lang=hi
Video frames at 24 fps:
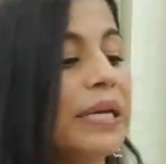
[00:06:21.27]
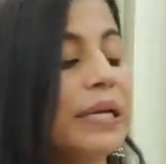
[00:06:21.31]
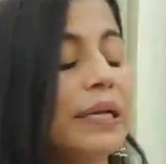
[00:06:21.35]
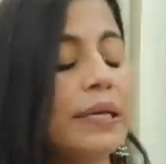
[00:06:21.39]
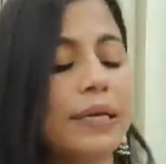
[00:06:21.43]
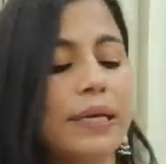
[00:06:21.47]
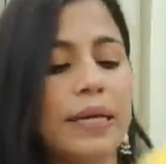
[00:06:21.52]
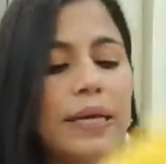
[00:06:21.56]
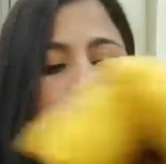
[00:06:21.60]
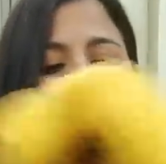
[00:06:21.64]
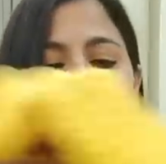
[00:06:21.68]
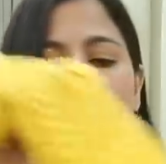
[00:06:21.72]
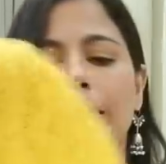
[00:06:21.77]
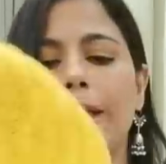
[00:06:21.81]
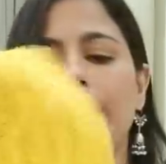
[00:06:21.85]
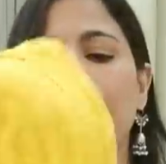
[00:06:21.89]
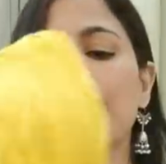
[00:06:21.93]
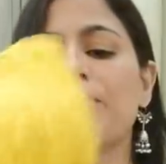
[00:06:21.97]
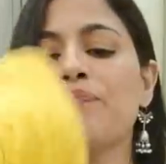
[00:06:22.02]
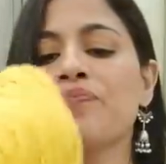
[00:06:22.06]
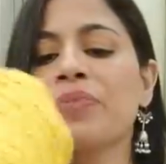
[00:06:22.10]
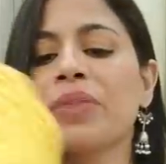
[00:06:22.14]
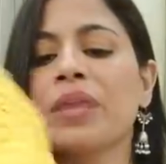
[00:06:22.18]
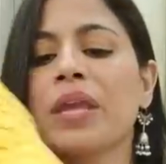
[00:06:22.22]
भी लिया
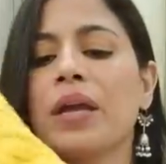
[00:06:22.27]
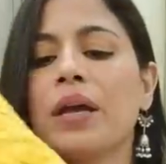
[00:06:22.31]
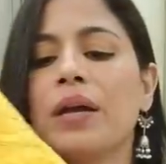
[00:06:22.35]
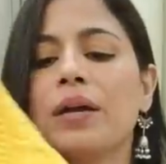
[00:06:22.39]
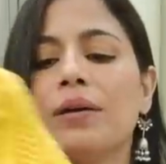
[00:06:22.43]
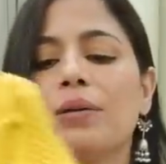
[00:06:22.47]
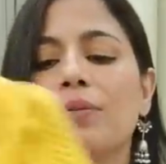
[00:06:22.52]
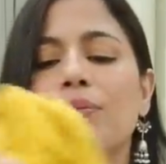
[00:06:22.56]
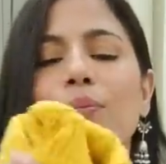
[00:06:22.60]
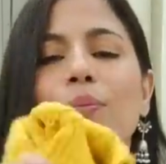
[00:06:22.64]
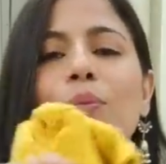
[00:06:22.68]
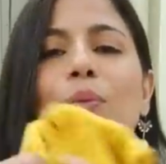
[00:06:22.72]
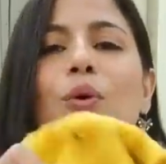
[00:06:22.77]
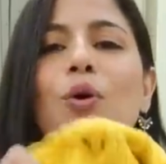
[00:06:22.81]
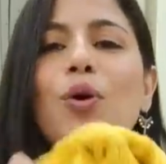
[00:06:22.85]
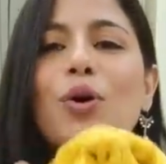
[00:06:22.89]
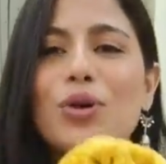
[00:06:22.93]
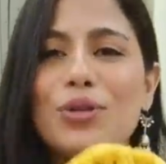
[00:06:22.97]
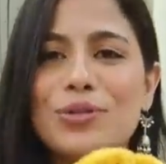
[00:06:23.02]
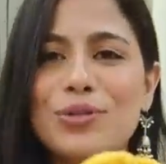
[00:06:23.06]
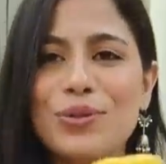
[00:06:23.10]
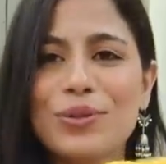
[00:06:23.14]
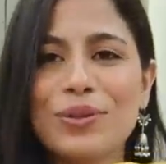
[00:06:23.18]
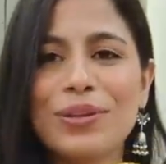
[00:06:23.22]
है
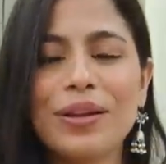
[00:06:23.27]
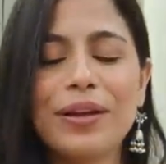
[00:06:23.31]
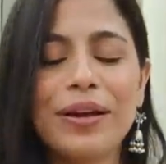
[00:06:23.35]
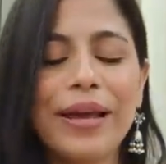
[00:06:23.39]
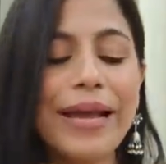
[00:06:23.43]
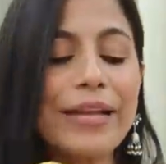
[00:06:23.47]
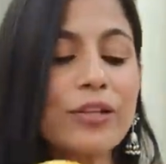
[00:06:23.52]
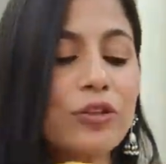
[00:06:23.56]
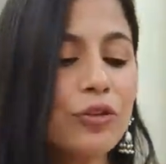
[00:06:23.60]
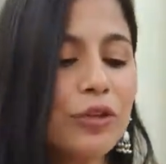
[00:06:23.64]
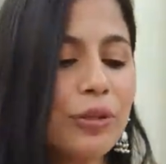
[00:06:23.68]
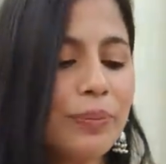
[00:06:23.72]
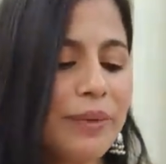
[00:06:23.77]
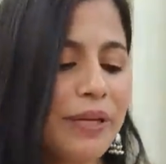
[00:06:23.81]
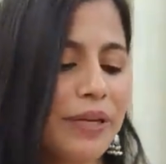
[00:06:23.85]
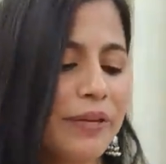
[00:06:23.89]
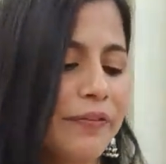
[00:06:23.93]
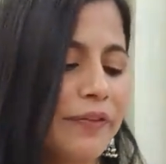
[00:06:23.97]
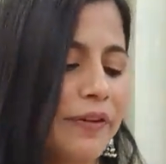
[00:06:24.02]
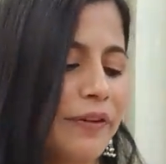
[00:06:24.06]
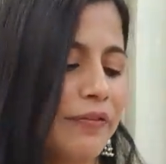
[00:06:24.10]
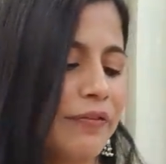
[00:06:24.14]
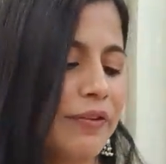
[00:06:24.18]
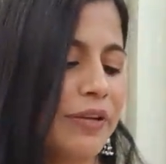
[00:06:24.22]
बहुत सुंदर लगा एक तो ये मेरे
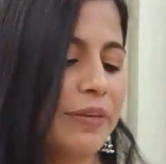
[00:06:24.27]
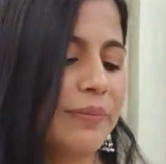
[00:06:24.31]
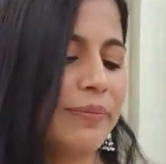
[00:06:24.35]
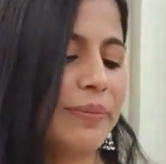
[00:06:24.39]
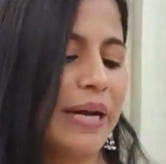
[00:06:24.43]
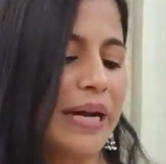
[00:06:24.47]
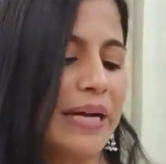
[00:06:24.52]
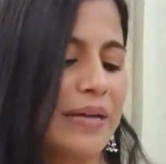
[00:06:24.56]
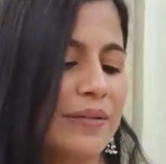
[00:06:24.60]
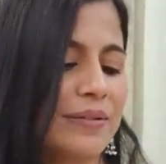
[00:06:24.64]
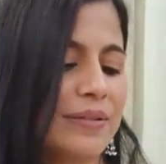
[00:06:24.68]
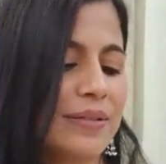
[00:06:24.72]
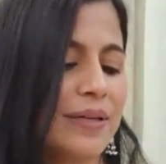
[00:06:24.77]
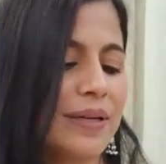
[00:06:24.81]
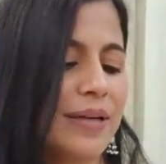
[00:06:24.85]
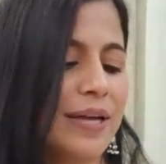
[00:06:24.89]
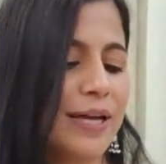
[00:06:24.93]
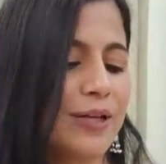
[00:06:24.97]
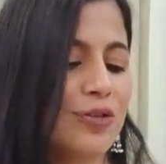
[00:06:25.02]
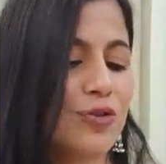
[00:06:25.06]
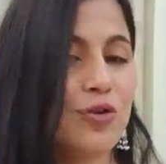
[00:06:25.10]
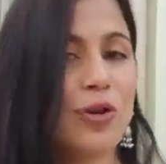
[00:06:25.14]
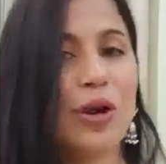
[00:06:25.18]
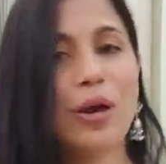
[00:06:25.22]
फेवरेट ब्रांड से
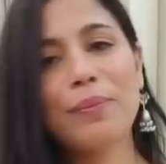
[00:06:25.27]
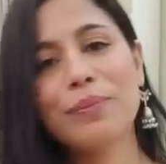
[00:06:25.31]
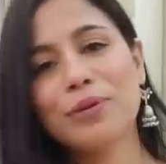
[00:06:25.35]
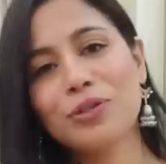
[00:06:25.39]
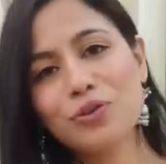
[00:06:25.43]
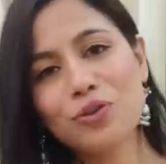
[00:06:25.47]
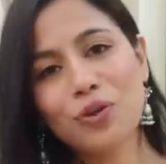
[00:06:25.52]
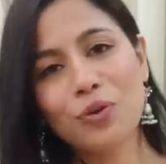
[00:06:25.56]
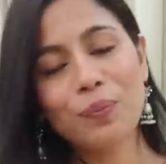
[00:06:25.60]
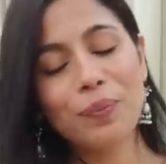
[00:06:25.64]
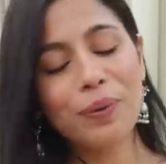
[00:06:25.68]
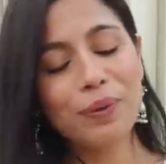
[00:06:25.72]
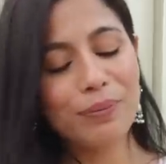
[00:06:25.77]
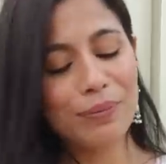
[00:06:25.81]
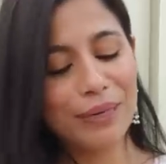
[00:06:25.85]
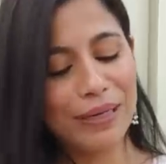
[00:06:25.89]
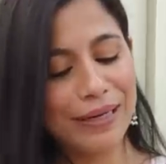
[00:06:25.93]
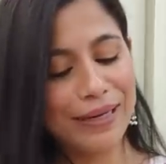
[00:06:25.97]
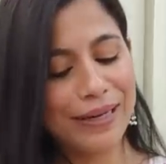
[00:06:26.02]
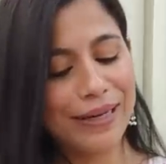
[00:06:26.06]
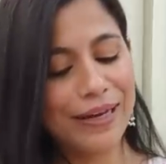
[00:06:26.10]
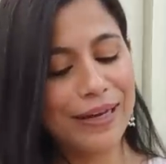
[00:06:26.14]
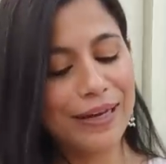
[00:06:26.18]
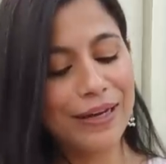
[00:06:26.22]
है जो अमेज़ोन पे मिल
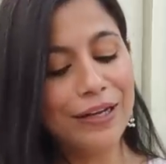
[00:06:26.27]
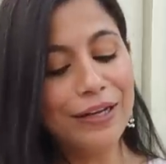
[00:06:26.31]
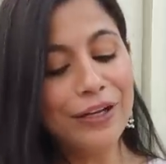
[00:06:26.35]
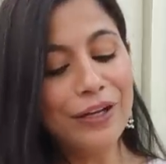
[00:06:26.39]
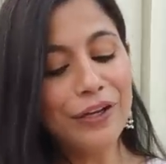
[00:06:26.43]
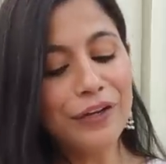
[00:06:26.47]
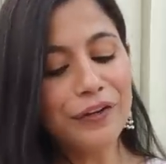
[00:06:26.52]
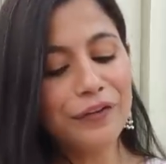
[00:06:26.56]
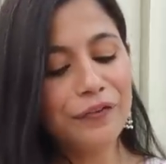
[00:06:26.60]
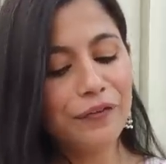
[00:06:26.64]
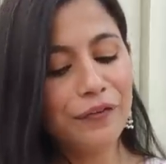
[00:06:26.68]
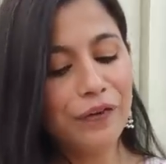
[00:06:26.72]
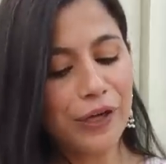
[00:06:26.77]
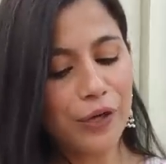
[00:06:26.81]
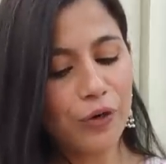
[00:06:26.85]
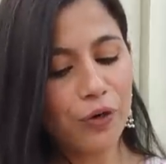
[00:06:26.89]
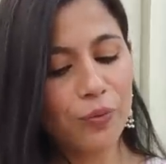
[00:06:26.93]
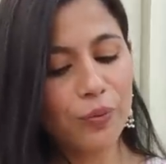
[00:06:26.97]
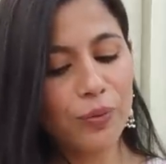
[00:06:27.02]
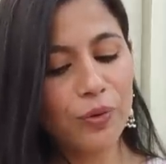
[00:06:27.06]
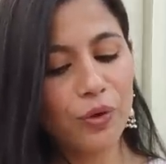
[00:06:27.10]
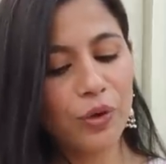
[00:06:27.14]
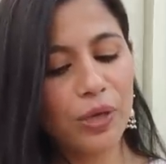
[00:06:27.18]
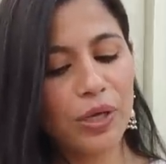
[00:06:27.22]
गया
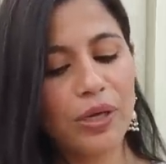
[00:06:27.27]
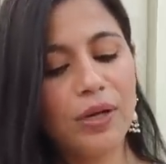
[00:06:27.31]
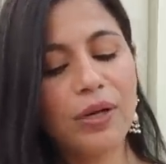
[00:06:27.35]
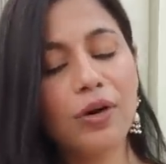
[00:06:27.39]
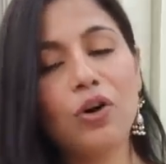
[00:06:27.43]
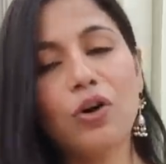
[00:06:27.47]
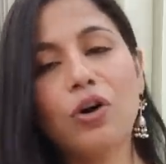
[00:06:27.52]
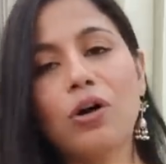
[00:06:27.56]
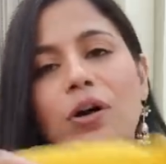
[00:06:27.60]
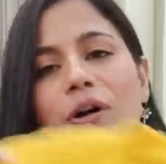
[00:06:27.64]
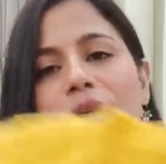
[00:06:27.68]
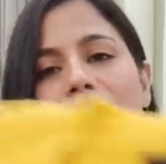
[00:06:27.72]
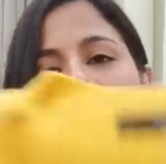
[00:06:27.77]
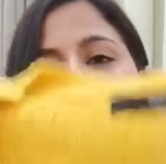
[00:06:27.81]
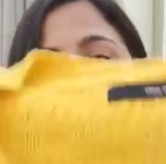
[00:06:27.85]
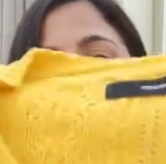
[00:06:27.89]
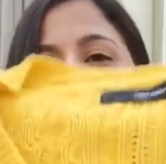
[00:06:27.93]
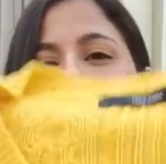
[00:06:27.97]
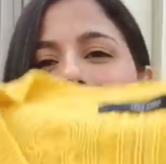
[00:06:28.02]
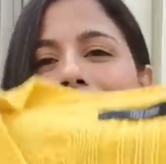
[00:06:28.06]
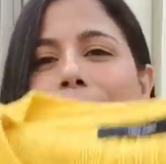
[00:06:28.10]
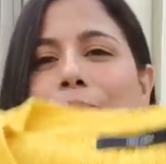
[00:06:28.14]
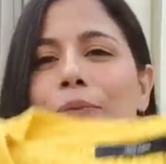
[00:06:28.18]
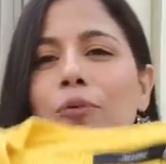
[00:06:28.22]
वेरोमोडा और
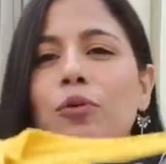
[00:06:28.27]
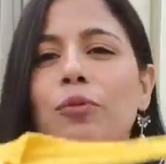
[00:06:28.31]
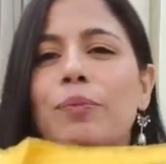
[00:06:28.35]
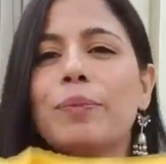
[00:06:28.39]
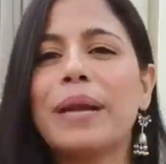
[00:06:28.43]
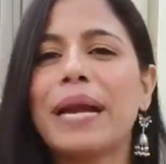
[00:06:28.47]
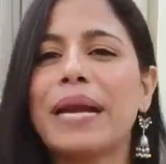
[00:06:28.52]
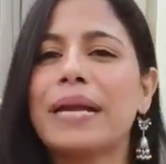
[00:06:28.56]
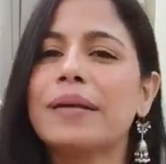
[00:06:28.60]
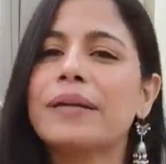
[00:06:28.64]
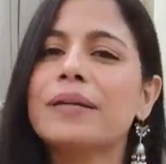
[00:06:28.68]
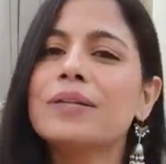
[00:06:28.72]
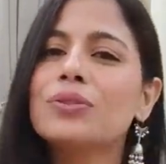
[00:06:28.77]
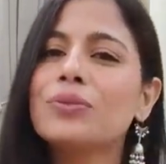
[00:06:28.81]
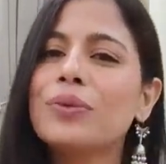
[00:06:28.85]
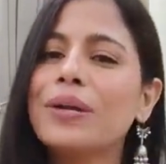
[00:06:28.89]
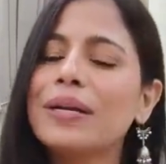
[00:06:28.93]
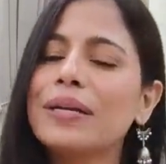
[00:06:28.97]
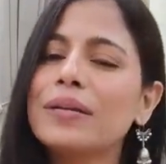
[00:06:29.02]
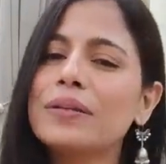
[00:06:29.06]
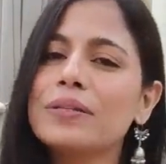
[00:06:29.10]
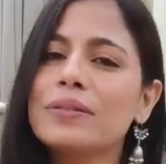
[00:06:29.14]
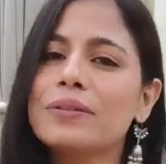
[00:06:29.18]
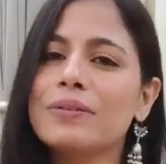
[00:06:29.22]
अगर आपको ब्रांडेड
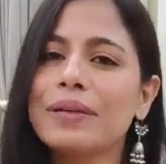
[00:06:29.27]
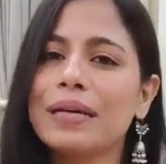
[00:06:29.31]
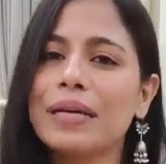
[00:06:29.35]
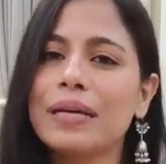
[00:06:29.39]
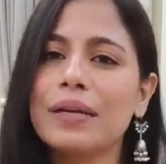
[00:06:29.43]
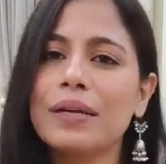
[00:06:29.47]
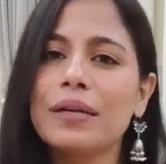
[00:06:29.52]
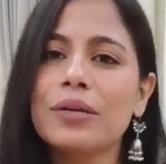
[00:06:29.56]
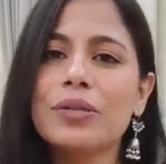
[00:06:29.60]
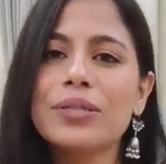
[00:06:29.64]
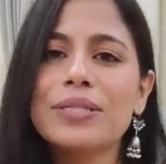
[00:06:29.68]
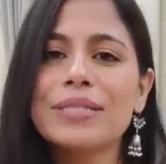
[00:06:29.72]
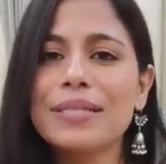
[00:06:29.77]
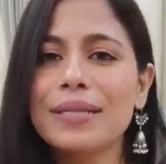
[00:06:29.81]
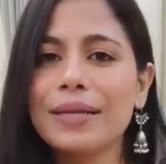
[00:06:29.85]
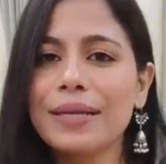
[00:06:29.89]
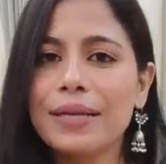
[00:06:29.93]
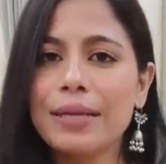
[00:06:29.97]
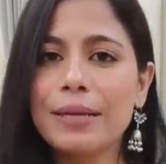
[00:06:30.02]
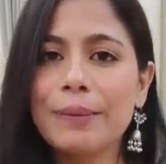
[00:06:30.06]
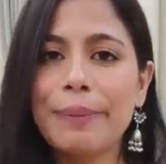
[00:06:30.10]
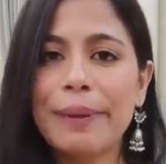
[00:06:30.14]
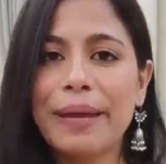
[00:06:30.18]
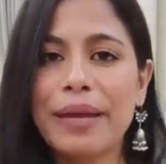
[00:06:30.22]
स्वेटर्स वगैरह इस तरह
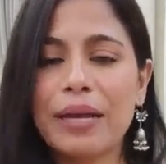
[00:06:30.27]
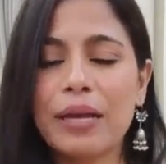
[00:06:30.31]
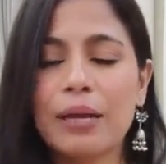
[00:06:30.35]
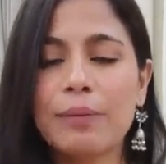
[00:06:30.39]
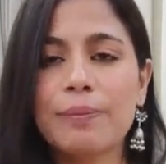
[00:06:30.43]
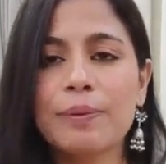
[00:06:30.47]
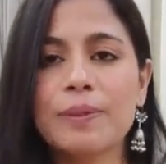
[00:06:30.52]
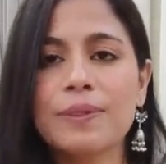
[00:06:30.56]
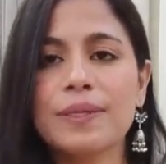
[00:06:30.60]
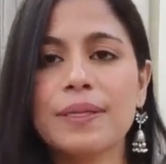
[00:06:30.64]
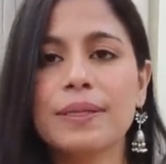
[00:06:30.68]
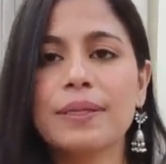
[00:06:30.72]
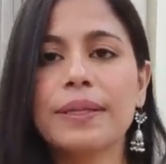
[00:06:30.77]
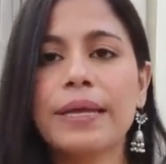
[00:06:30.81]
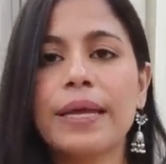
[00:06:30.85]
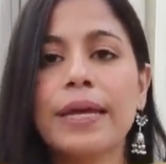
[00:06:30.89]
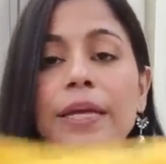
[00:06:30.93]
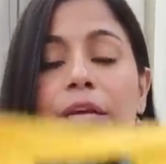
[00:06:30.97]
की पहनना पसंद